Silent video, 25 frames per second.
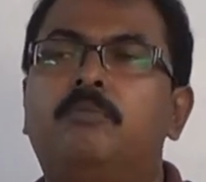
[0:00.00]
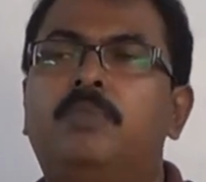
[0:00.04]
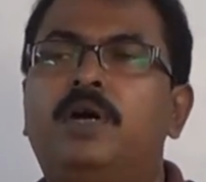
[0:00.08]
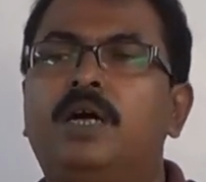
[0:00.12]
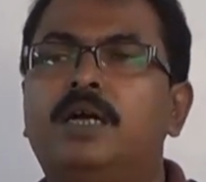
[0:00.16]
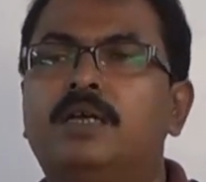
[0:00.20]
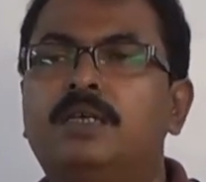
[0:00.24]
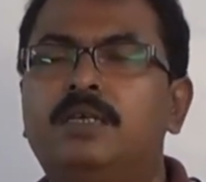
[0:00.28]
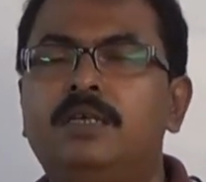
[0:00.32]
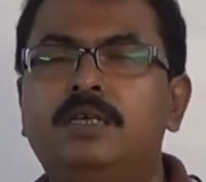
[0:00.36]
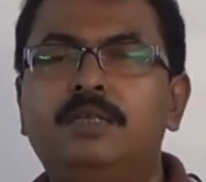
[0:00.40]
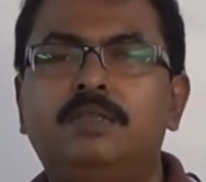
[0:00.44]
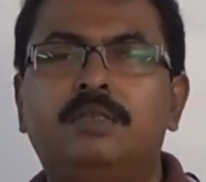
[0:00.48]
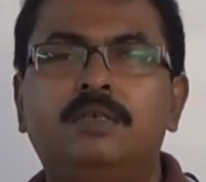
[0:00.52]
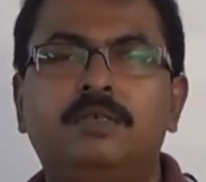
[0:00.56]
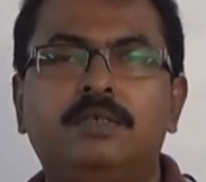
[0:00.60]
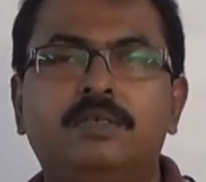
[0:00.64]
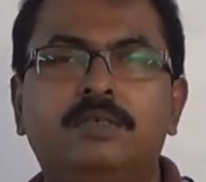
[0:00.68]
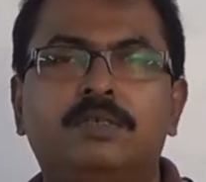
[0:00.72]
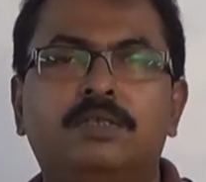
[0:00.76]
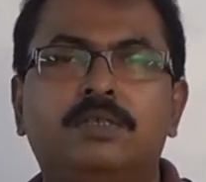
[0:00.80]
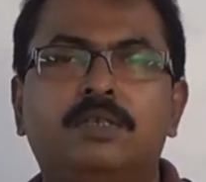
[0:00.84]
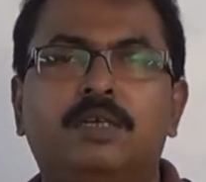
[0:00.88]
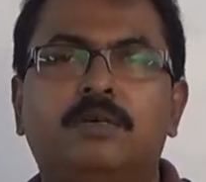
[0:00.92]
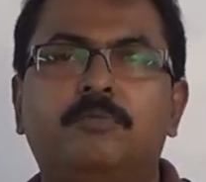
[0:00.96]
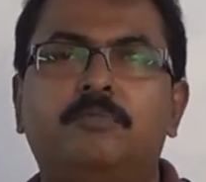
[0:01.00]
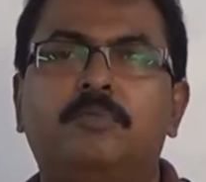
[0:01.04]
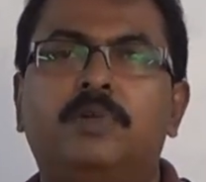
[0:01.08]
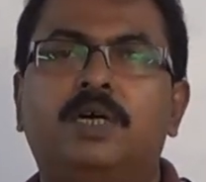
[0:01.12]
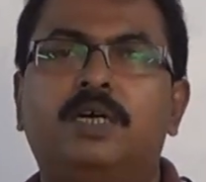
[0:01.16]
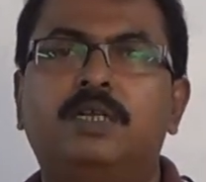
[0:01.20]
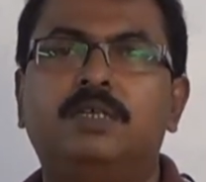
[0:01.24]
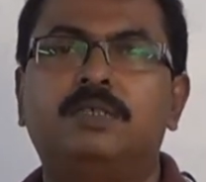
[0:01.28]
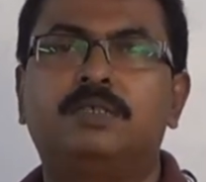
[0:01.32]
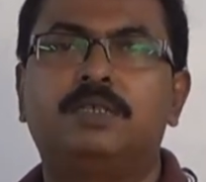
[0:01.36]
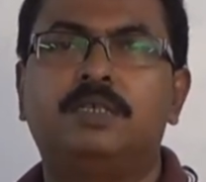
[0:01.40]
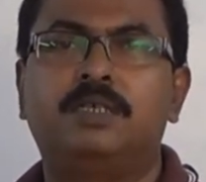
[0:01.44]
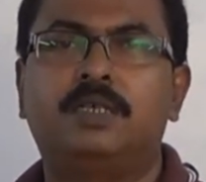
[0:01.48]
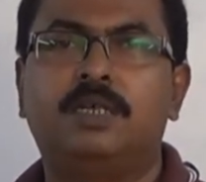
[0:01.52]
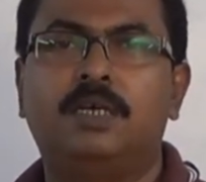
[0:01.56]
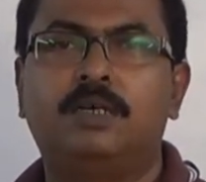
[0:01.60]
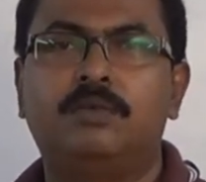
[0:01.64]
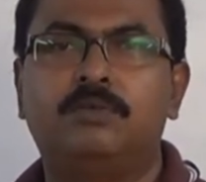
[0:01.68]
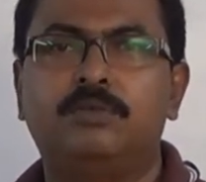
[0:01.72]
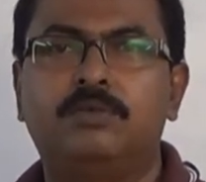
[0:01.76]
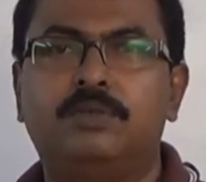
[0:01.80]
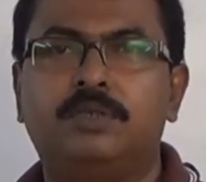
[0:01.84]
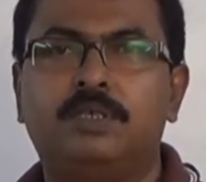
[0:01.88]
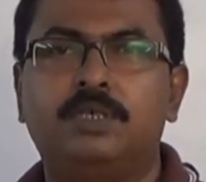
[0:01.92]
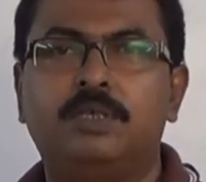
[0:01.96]
বাকি তিরিশ নাম্বার সেটা
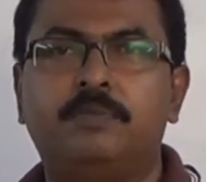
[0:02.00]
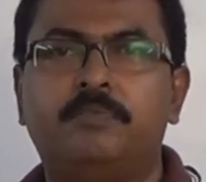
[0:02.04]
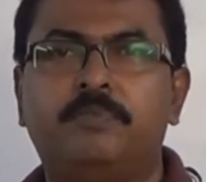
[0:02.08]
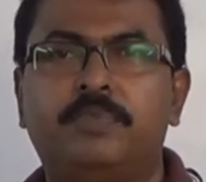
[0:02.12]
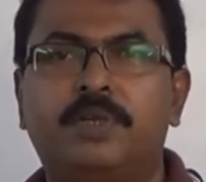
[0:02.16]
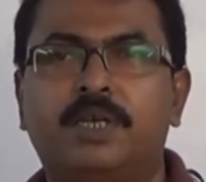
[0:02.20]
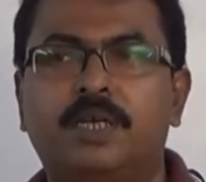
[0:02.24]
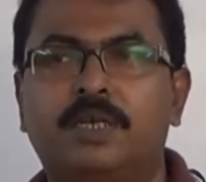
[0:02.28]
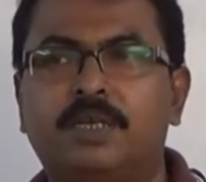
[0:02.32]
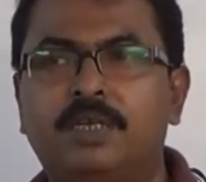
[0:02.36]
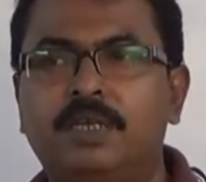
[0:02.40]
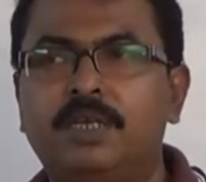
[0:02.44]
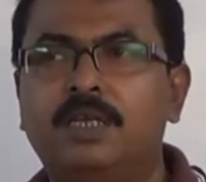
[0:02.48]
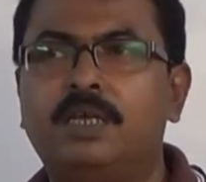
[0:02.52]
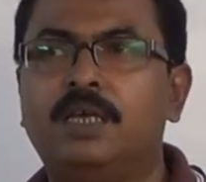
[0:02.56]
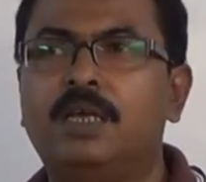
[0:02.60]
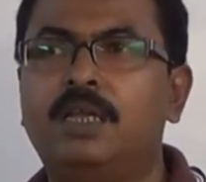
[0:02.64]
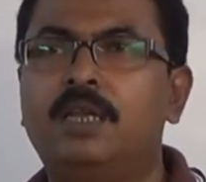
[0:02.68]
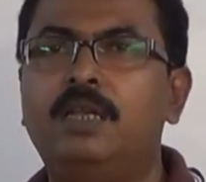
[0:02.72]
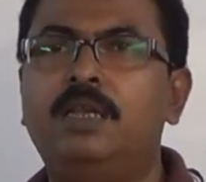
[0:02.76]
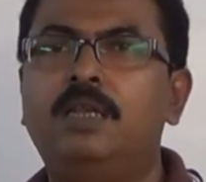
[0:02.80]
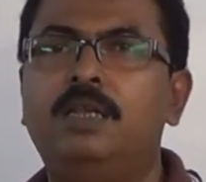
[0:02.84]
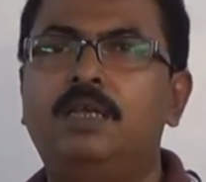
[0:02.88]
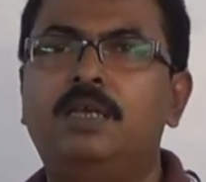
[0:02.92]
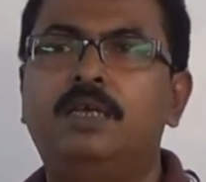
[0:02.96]
হচ্ছে প্র্যাকটিক্যাল